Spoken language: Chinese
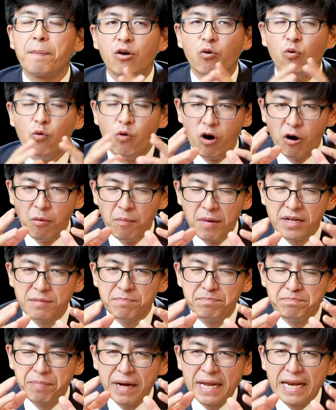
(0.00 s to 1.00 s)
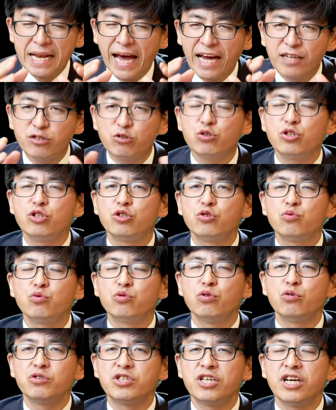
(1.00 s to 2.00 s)
我们本来就是如
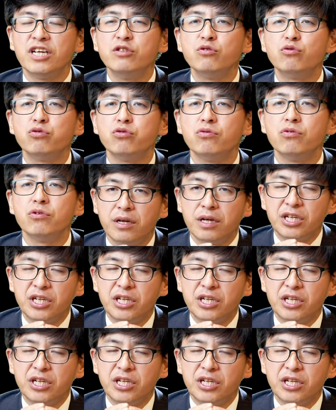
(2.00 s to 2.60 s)
同尘土。